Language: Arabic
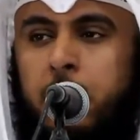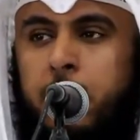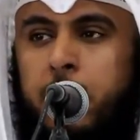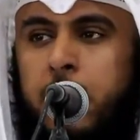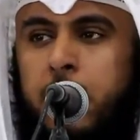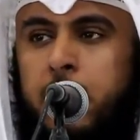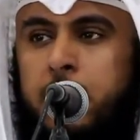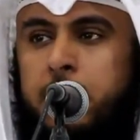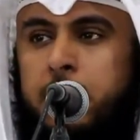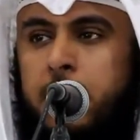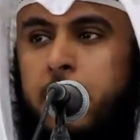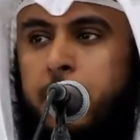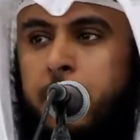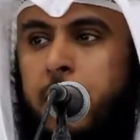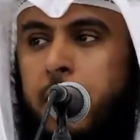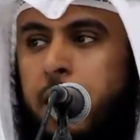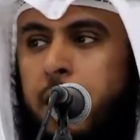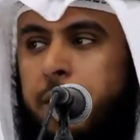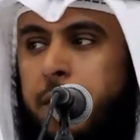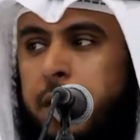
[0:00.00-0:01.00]
ومن
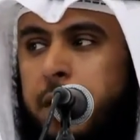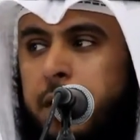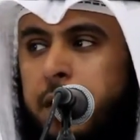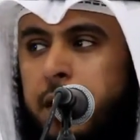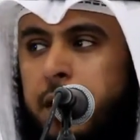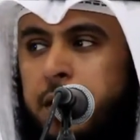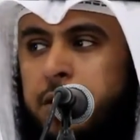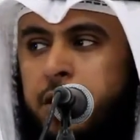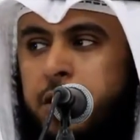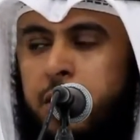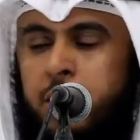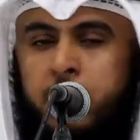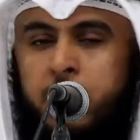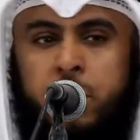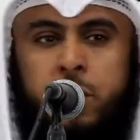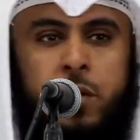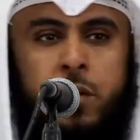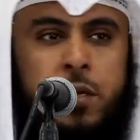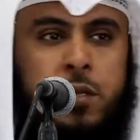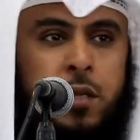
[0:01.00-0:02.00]
اتبع منهجه
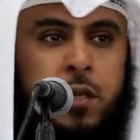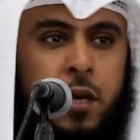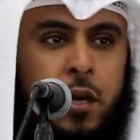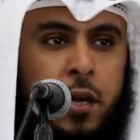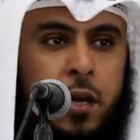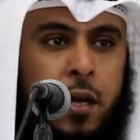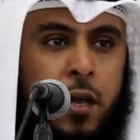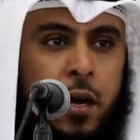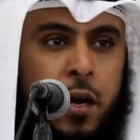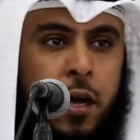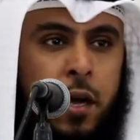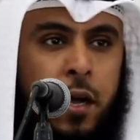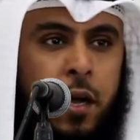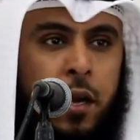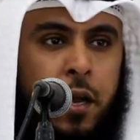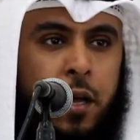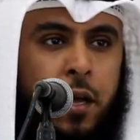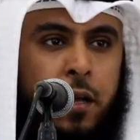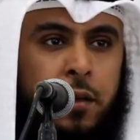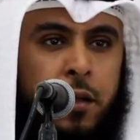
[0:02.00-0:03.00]
وسار
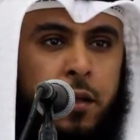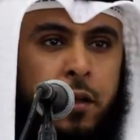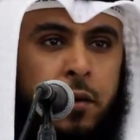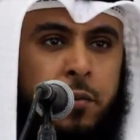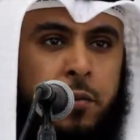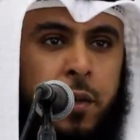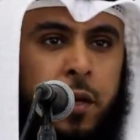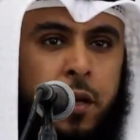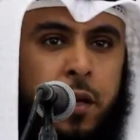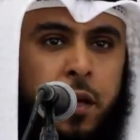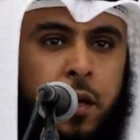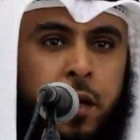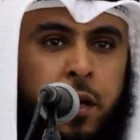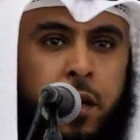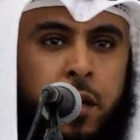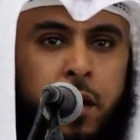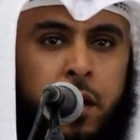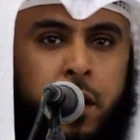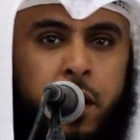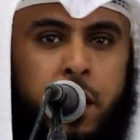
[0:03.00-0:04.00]
على دربه